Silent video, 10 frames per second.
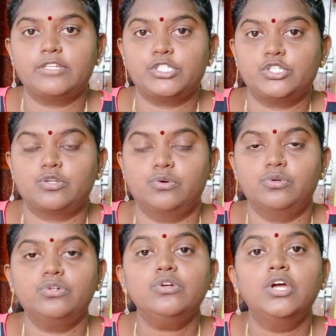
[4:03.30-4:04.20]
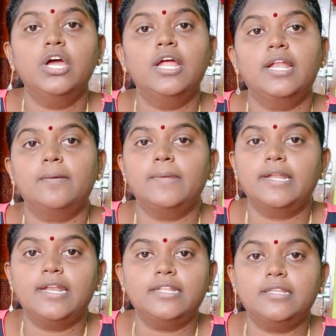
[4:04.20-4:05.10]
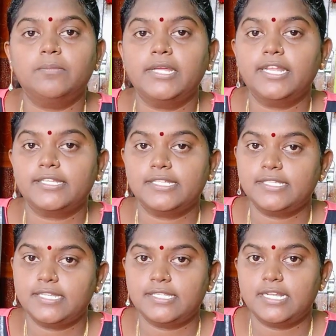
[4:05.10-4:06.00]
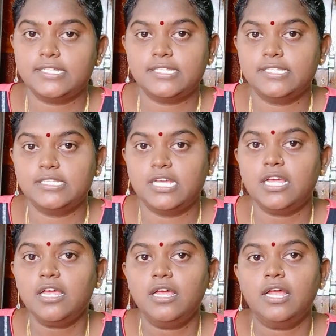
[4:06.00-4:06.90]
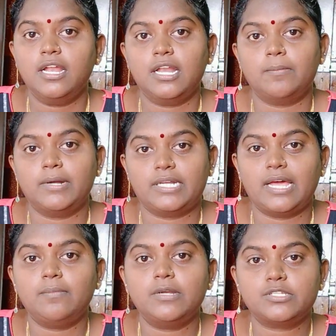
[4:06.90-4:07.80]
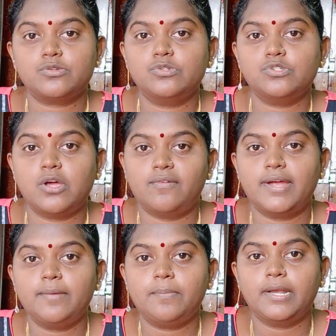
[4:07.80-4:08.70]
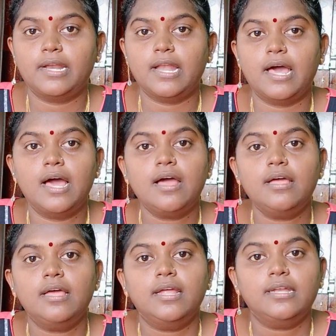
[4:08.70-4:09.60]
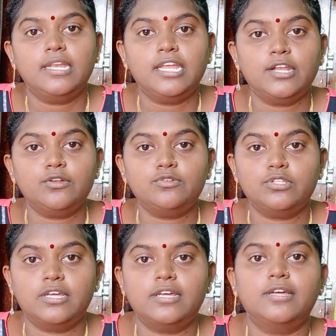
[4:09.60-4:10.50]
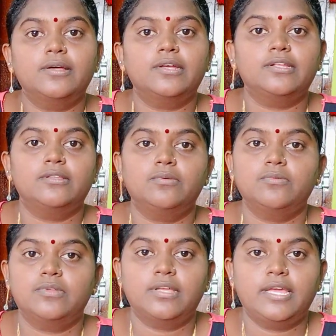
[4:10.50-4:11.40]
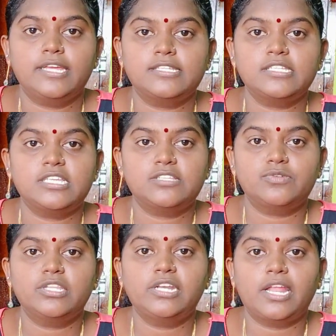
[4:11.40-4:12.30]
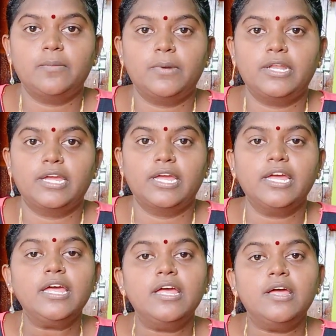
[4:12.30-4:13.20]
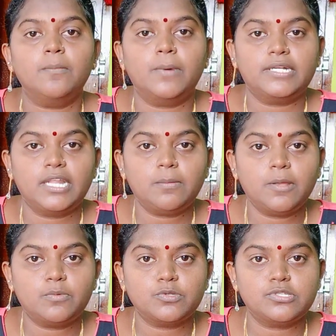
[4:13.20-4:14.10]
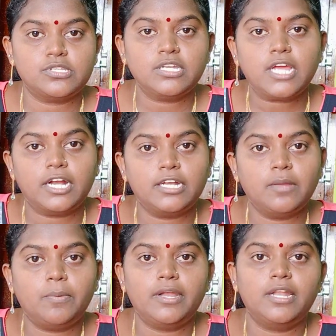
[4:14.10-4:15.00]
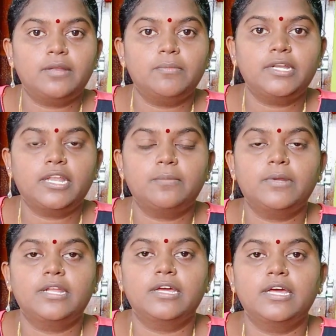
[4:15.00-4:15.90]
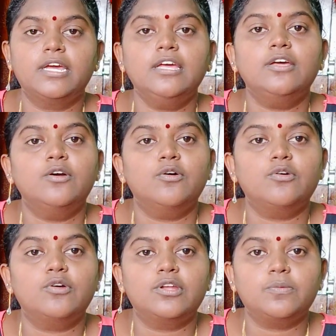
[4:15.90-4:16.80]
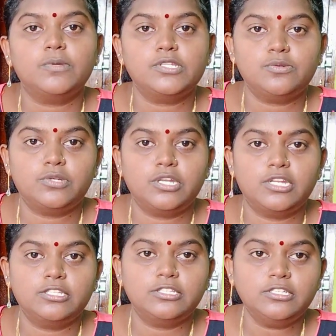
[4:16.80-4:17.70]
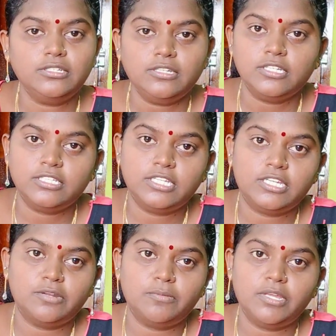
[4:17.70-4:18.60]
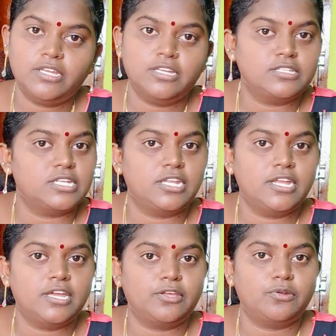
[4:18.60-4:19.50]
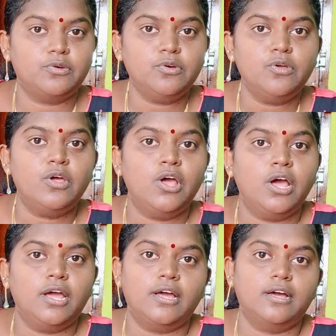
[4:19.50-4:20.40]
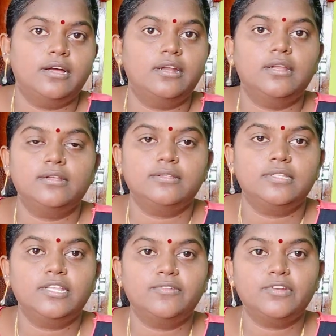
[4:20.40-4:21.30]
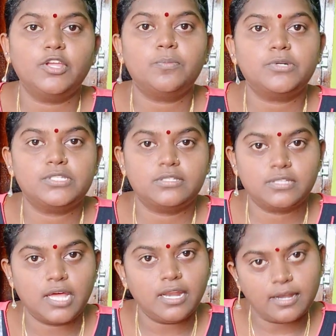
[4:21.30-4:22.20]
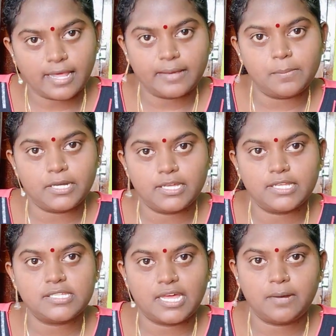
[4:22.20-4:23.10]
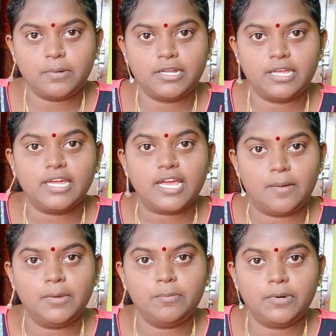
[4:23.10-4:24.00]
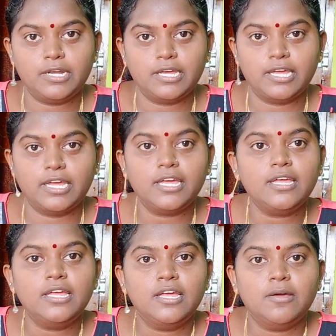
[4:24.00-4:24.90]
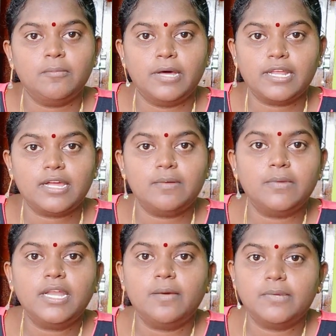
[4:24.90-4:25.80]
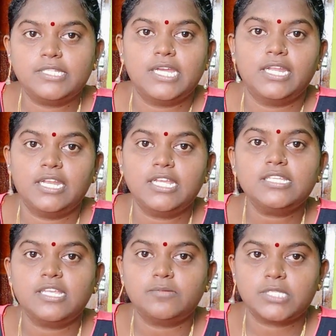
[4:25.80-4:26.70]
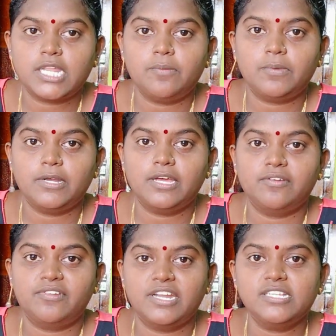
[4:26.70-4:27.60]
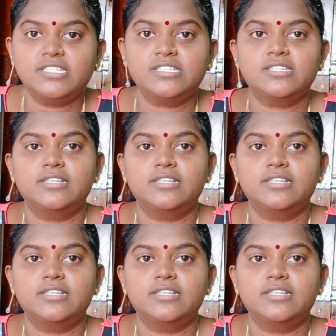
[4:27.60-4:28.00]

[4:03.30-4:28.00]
வச்சுருக்கோம் நம்மளால் இந்த மாதிரி எக்ஸசைஸ்லாம் செஞ்சால் நம்ம டேப்லெட்ஸ் கொஞ்சம் அவாய்ட் பண்ணலாம் நீங்களும் இந்த எக்ஸசைஸ் வந்து ட்ரை பண்ணுங்கள் பட்டர்ஃப்ளை பொசிஷன் கண்டிப்பாக எல்லாருமே ட்ரை பண்ணுங்கள் உங்களுக்கு பிசிஓடியிலேருந்து சீக்கிரமே சரியாயிரும் இந்த வீடியோ பிடிச்சிருந்தா லைக் பண்ணுங்கள் ஷேர் பண்ணுங்கள் கமெண்ட் பண்ணுங்கள் மறக்காமல் நம்ம சேனலை சப்ஸ்கிரைப் பண்ணுங்கள் ஃப்ரெண்ட்ஸ்